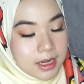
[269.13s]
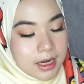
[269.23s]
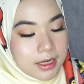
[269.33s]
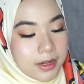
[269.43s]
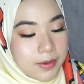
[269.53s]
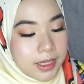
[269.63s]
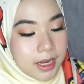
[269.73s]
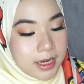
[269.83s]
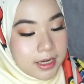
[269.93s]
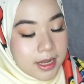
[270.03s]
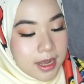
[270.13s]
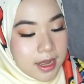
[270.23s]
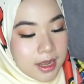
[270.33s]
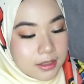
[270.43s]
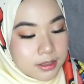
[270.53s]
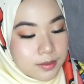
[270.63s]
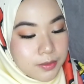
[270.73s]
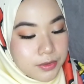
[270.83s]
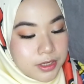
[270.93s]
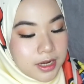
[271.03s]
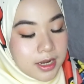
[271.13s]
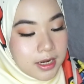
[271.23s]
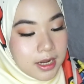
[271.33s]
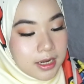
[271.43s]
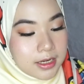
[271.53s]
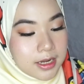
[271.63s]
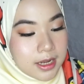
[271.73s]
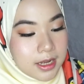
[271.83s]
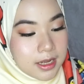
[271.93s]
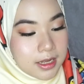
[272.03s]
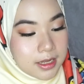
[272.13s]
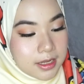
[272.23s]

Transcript: ada riwayat hadiah, kemudian ada